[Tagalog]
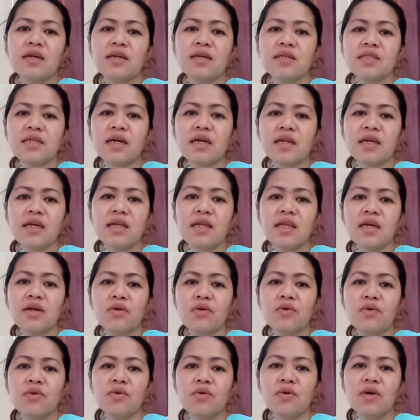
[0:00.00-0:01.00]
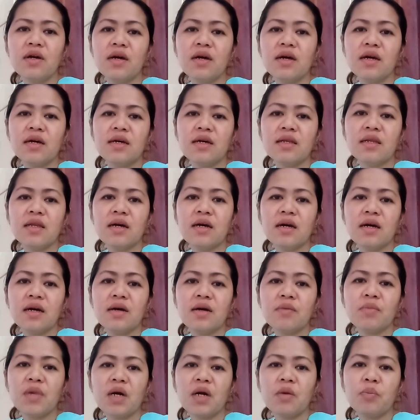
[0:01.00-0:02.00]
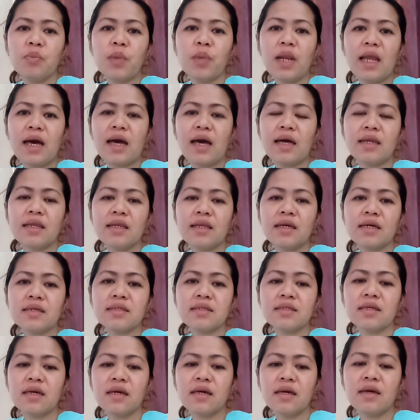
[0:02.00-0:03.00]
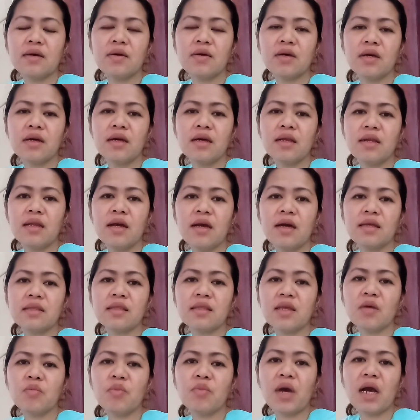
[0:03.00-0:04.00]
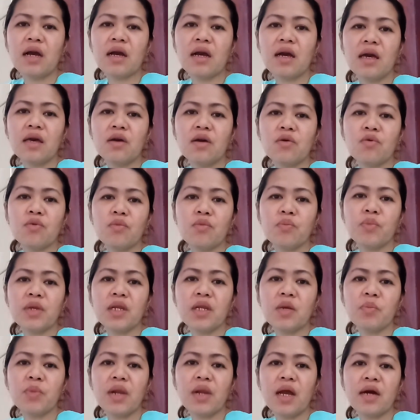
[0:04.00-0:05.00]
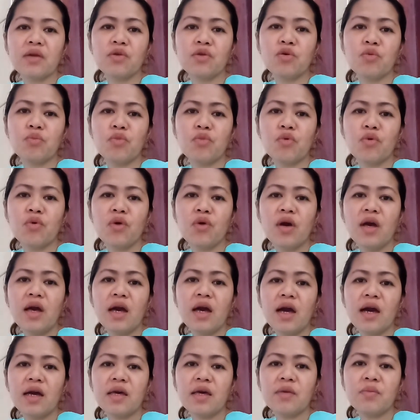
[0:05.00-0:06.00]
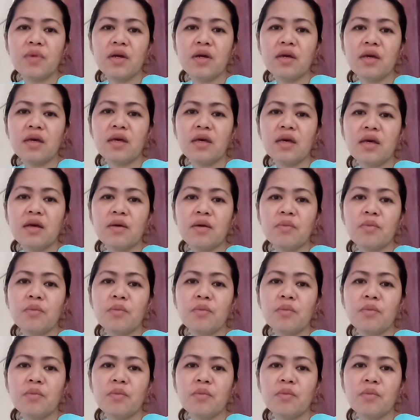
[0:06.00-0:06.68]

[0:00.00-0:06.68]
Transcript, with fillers: sarili ko na magplan kasi lahat ng bagay kung pinaplano mo ay magiging